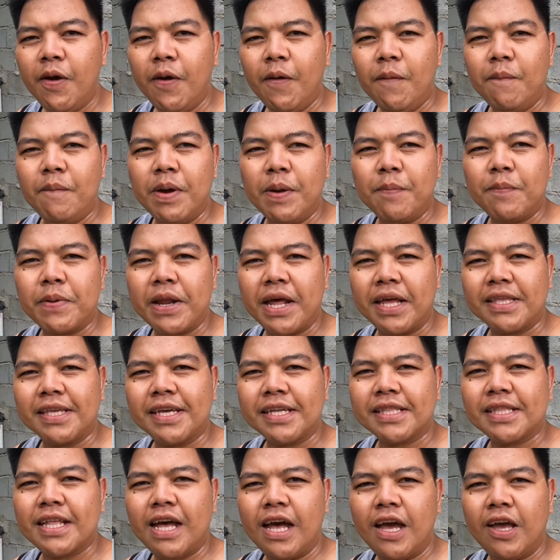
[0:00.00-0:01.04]
may project
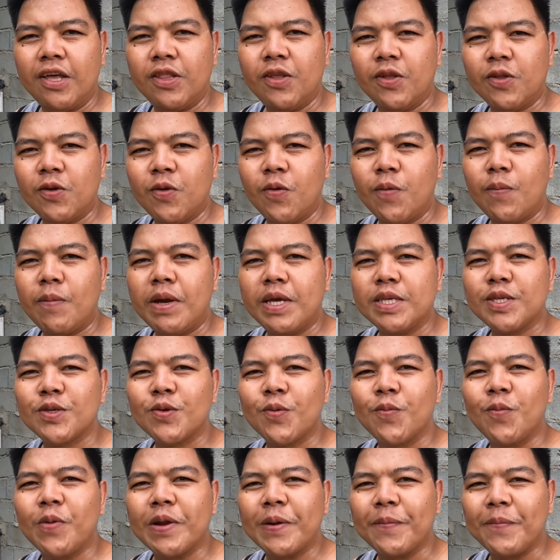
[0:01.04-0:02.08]
tayo doon kung may
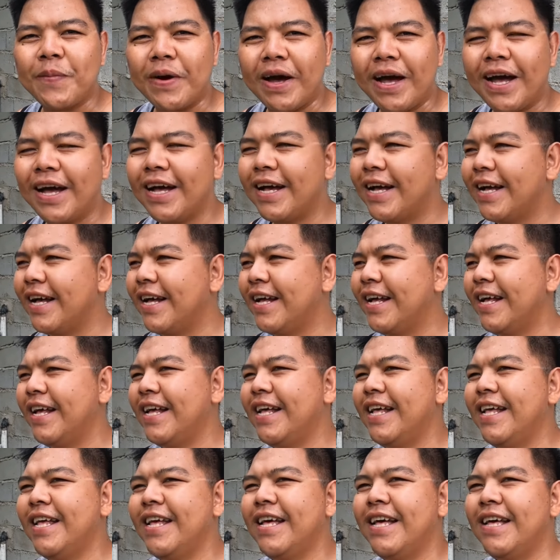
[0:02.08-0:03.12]
sobra pa.
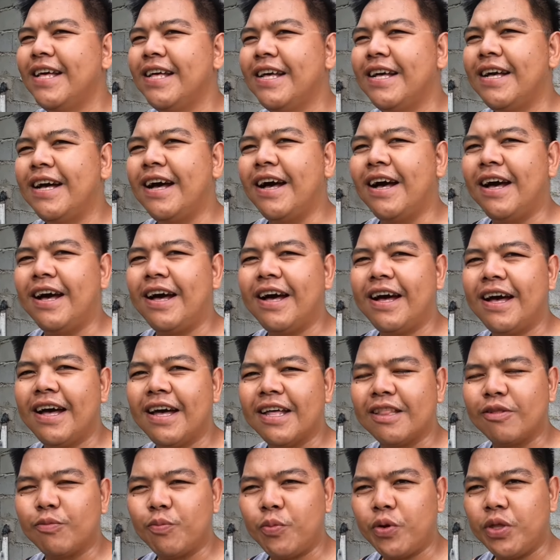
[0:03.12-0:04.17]
At
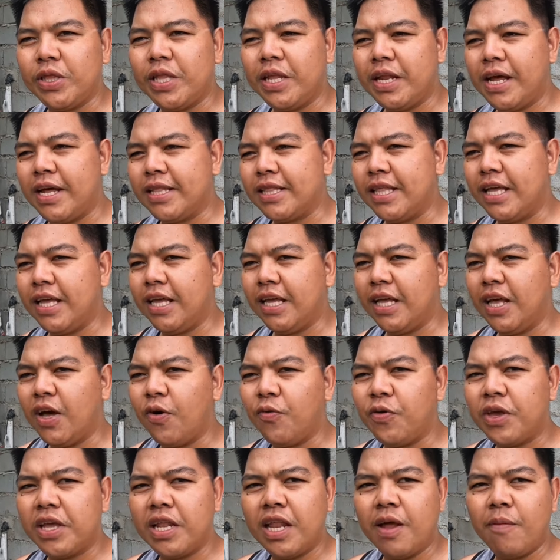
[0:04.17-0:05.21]
pwede nating
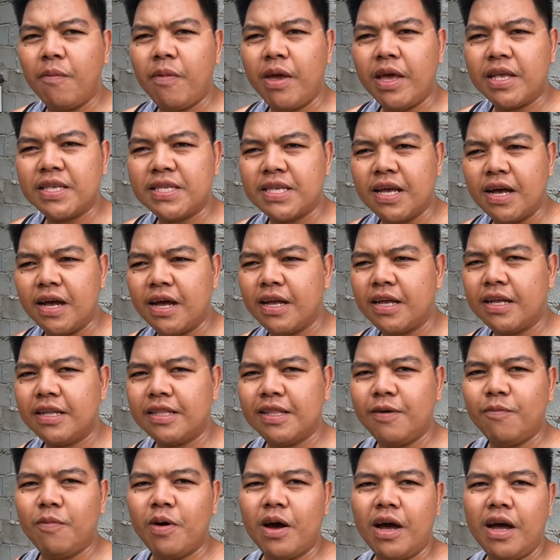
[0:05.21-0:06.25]
gawing lamesa,
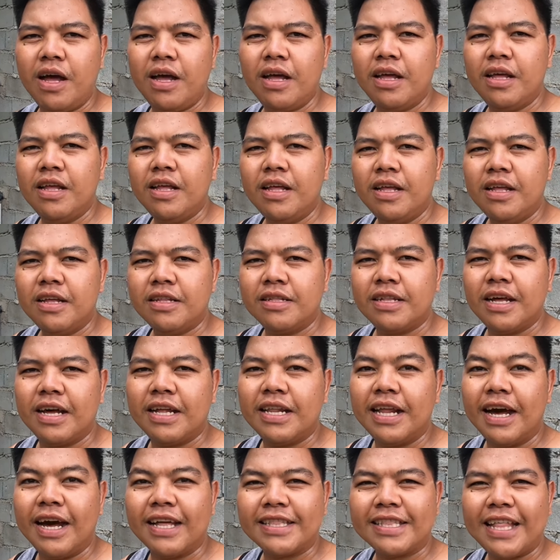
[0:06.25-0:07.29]
'di ba? Na
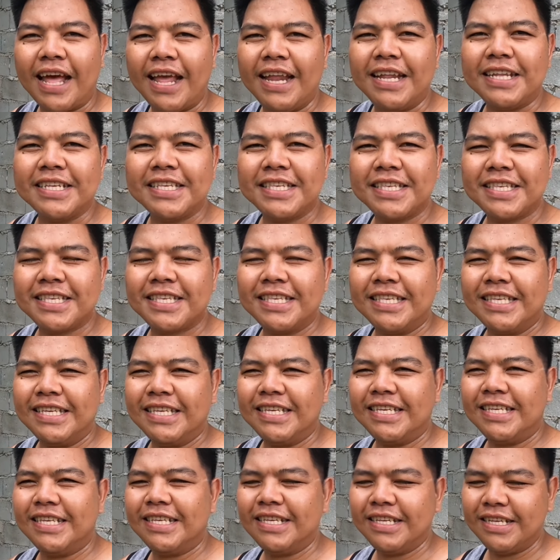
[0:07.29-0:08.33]
naka-tiles
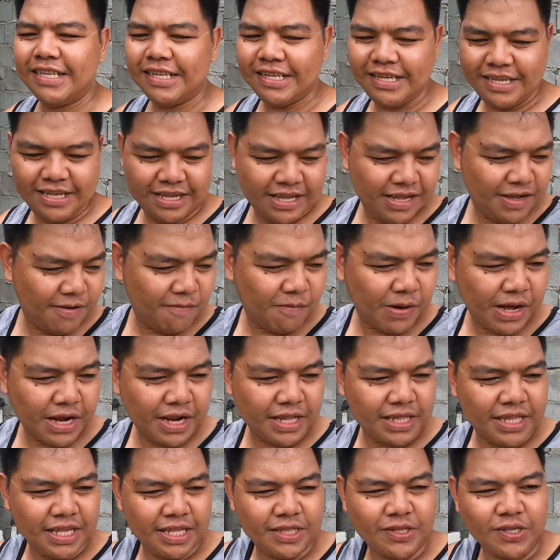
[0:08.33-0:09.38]
para
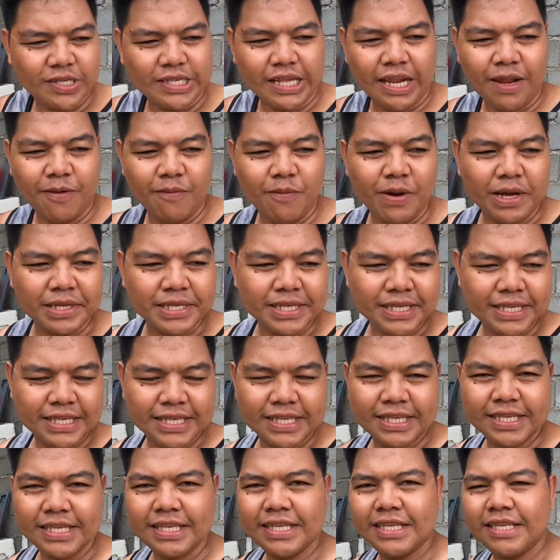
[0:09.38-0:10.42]
dito sa
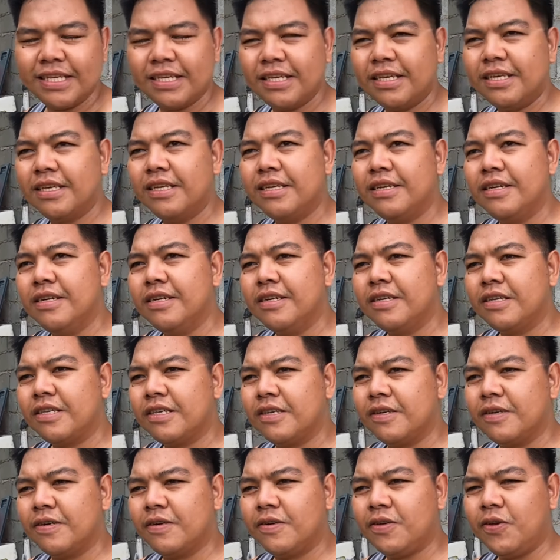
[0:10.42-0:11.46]
labas.
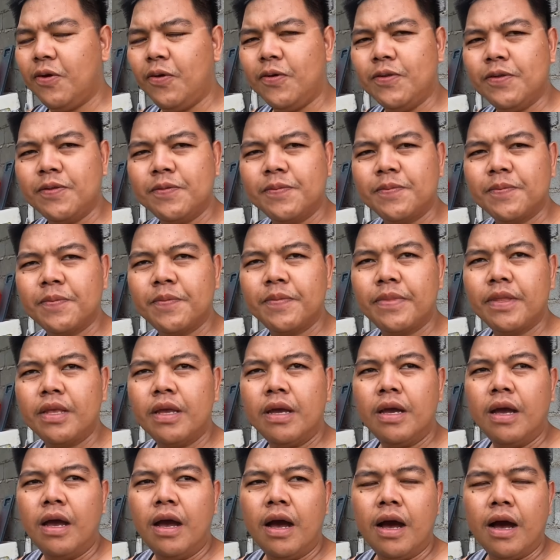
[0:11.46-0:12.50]
So 'yon.
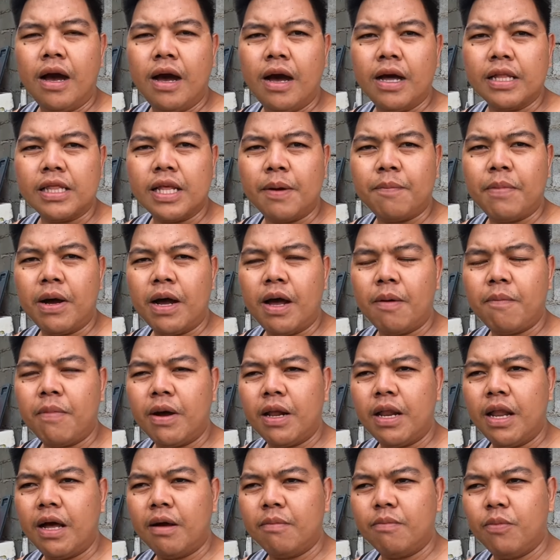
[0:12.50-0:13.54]
At
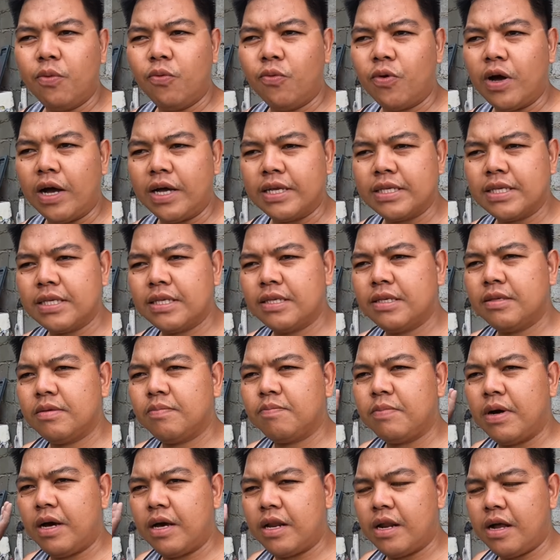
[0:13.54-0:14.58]
abang-abang lang bukas
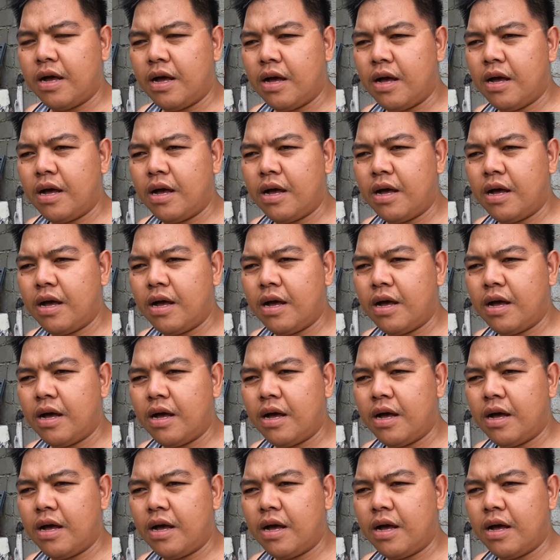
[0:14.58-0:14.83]
para